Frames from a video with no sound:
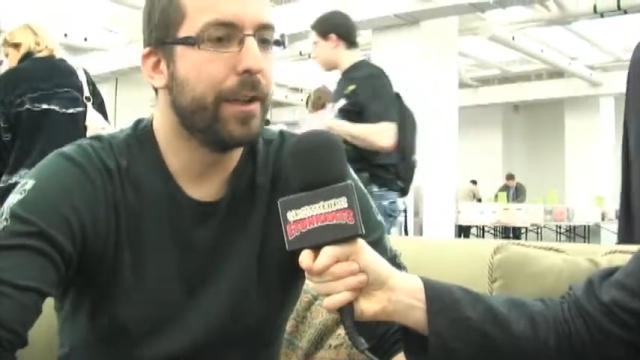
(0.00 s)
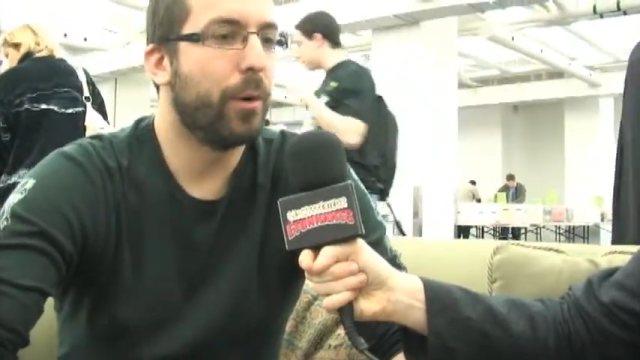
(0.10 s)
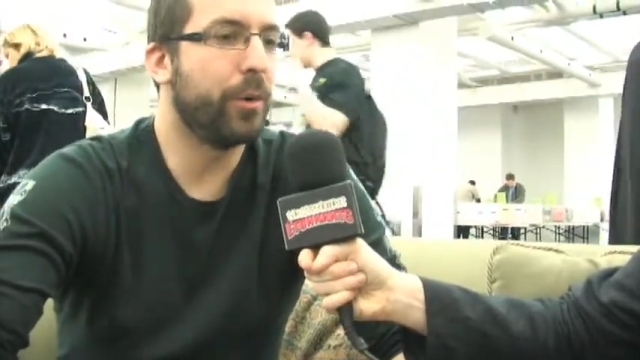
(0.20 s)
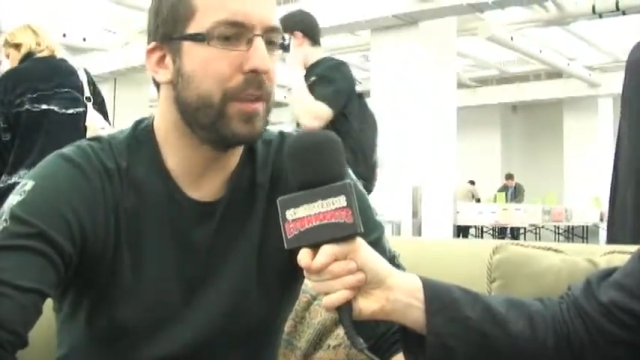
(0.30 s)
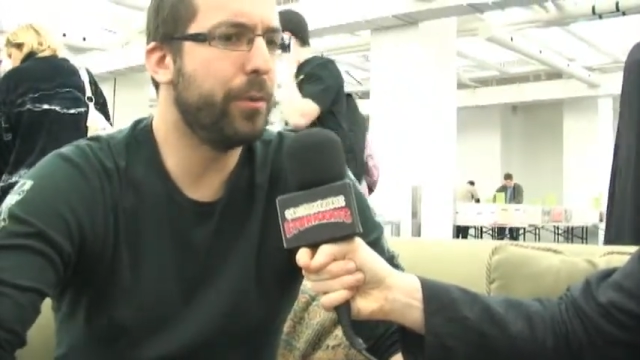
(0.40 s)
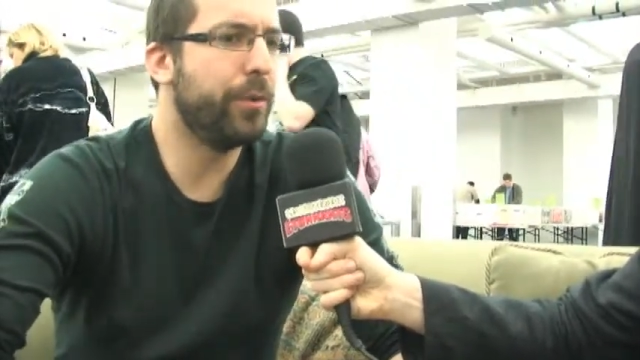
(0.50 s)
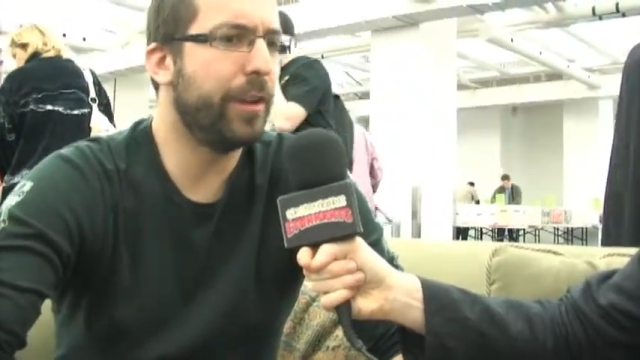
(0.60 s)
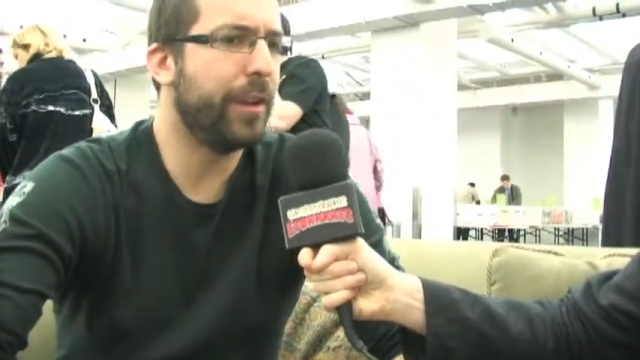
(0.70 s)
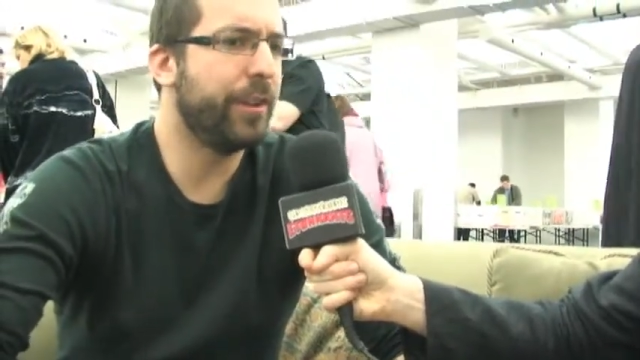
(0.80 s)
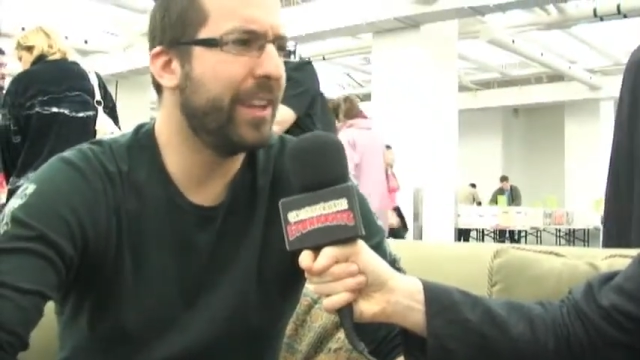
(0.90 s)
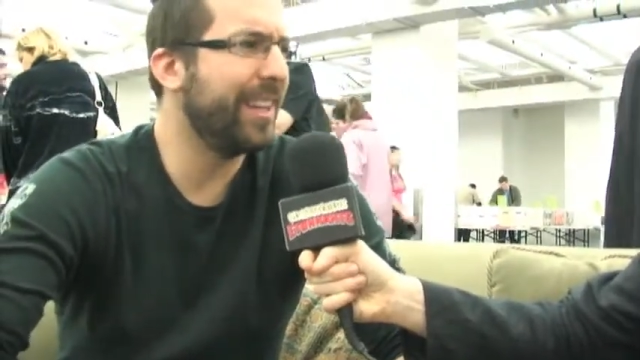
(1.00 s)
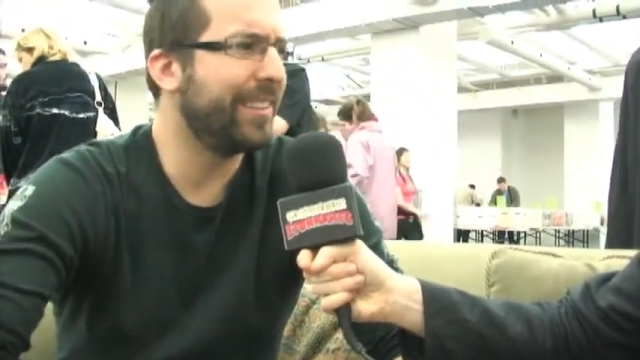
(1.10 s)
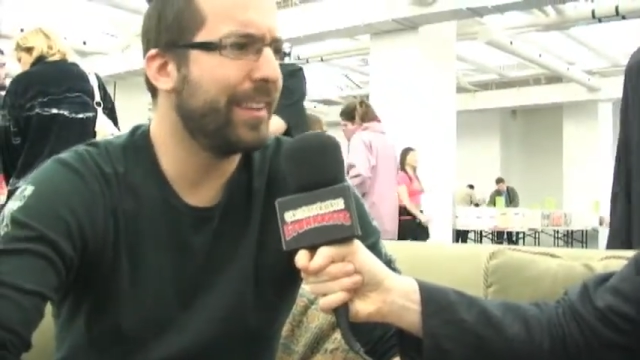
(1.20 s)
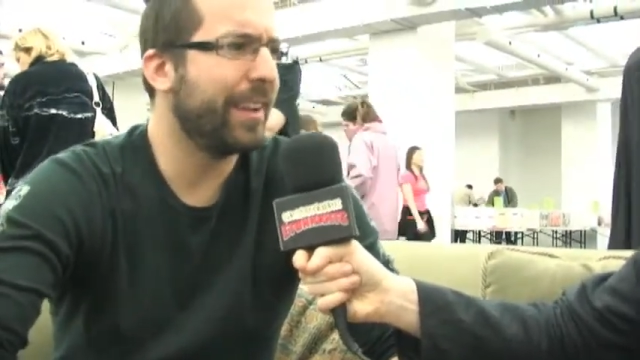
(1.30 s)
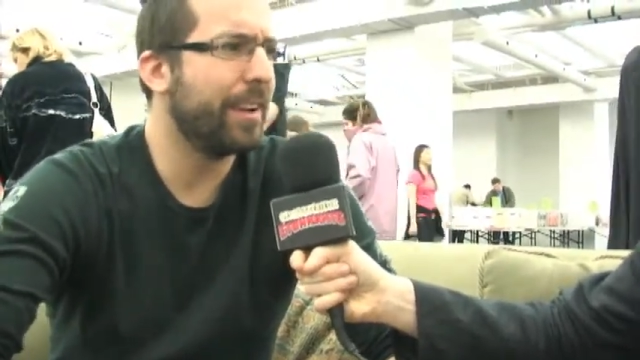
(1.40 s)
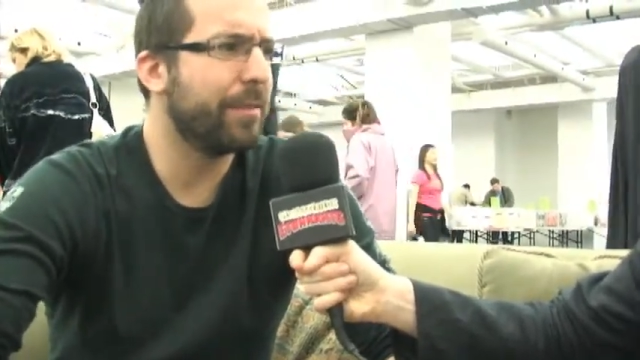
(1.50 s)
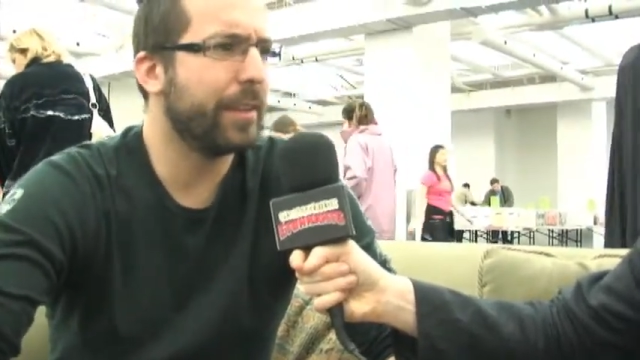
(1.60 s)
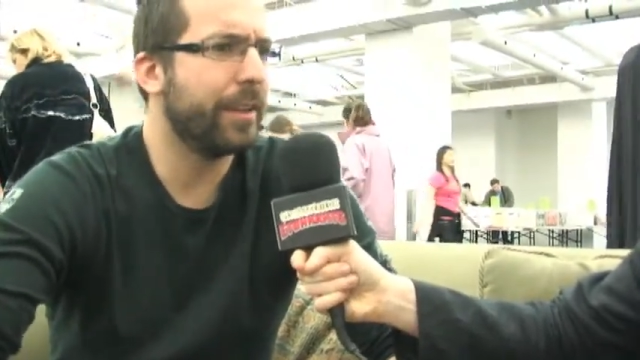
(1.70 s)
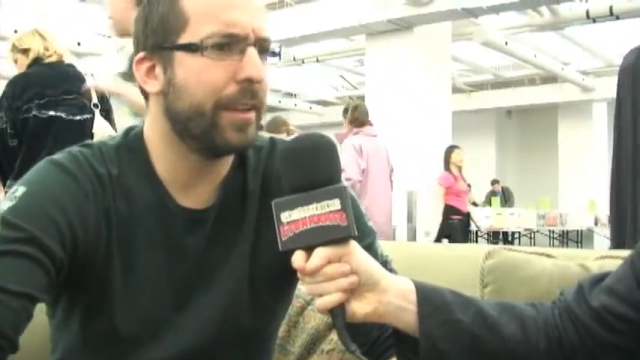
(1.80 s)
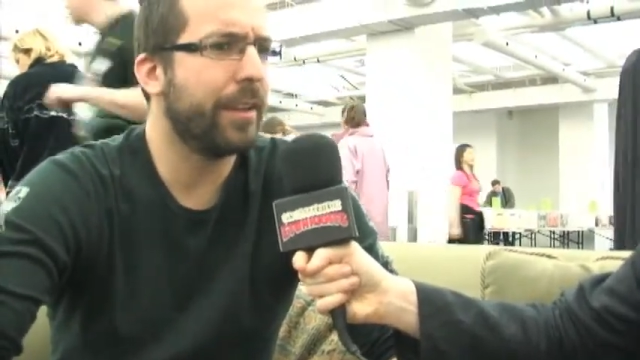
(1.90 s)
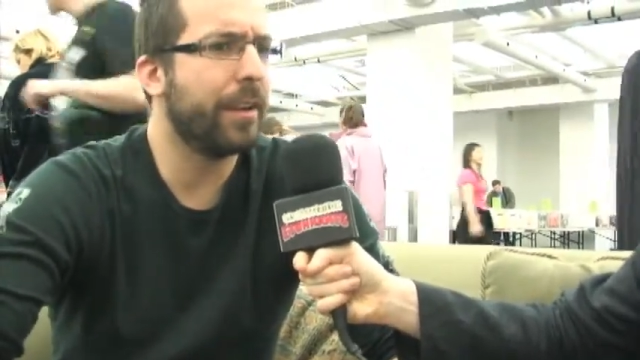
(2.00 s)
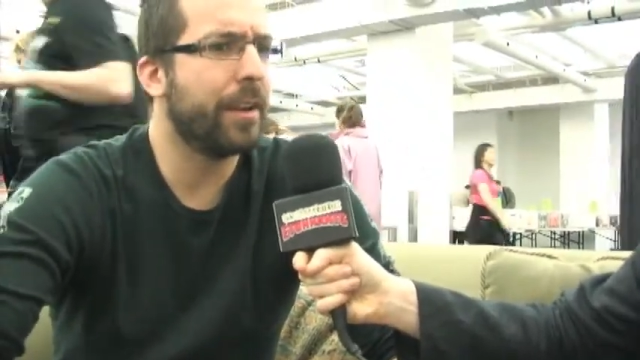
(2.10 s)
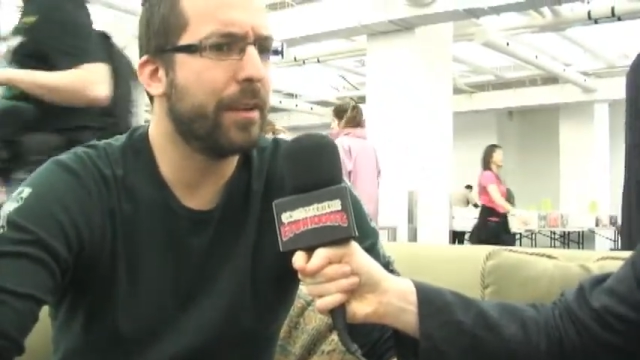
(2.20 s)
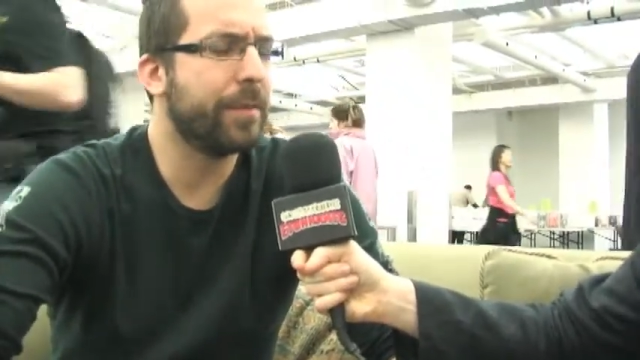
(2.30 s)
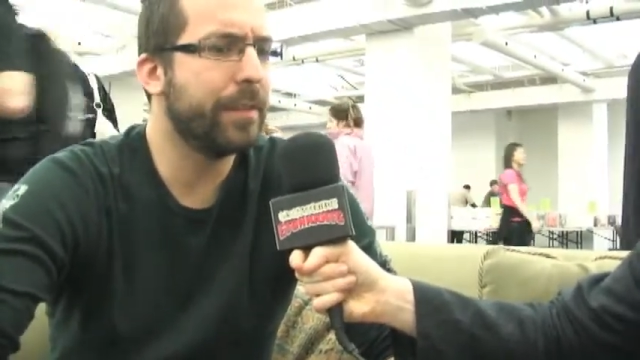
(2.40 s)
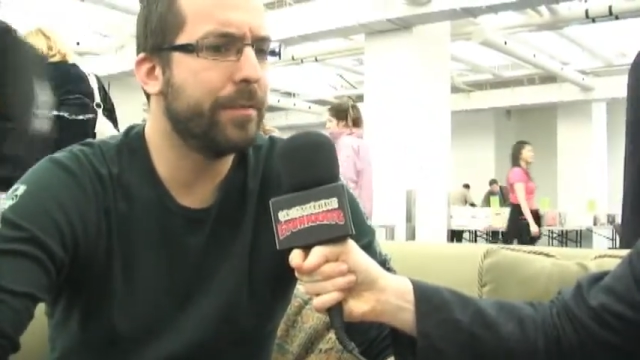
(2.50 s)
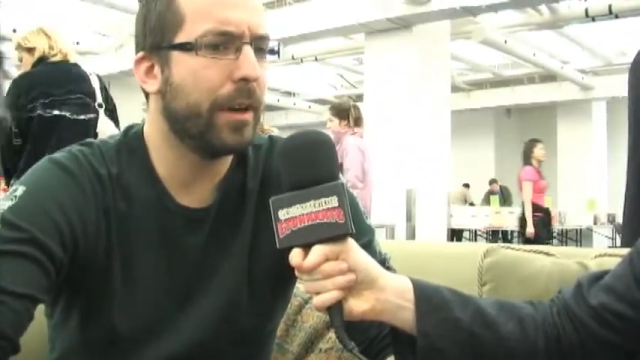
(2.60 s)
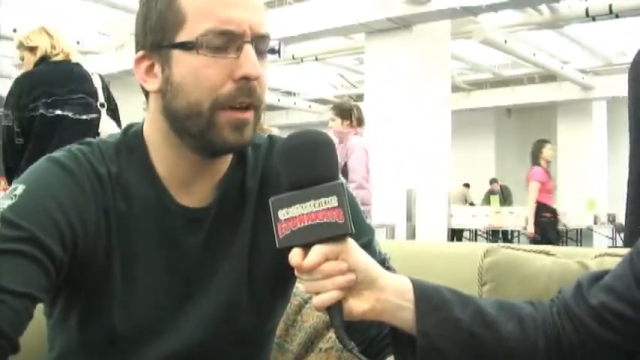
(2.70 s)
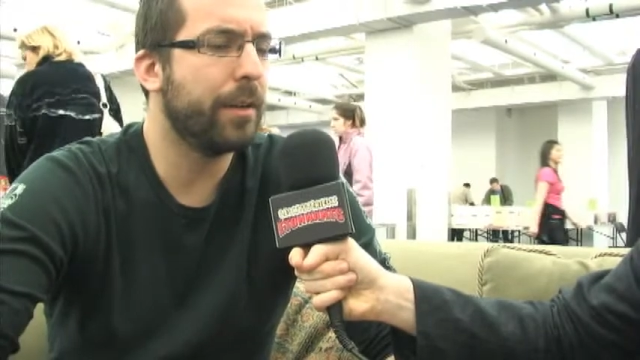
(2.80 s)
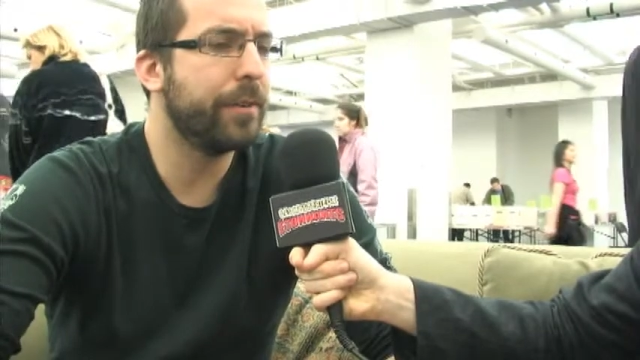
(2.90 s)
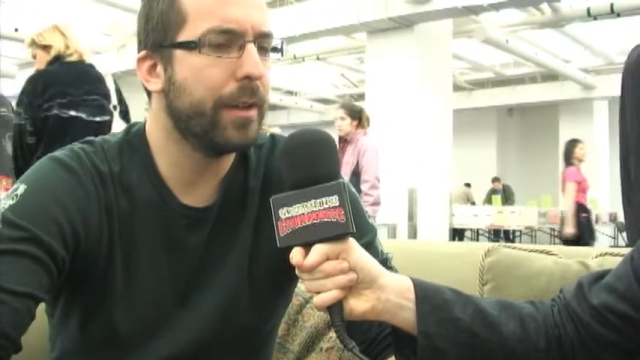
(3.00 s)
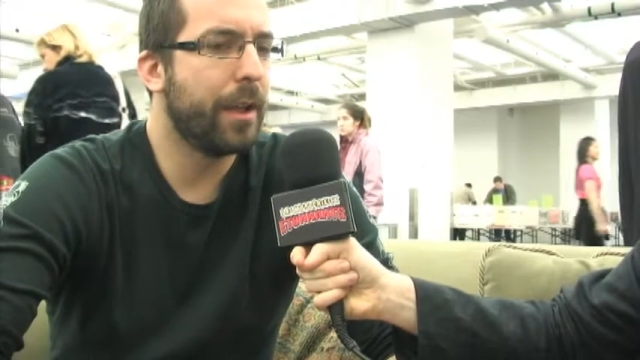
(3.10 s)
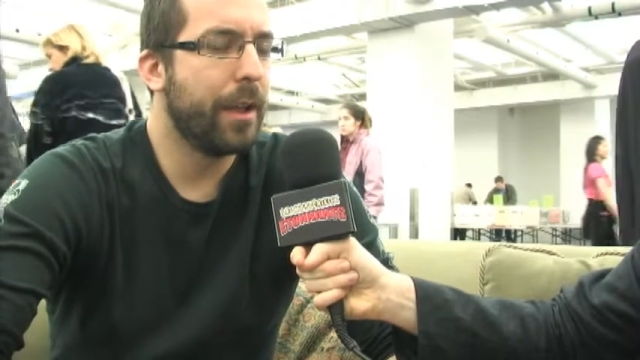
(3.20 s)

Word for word: au début de, l'été, à la fin de l'hiver, en fait.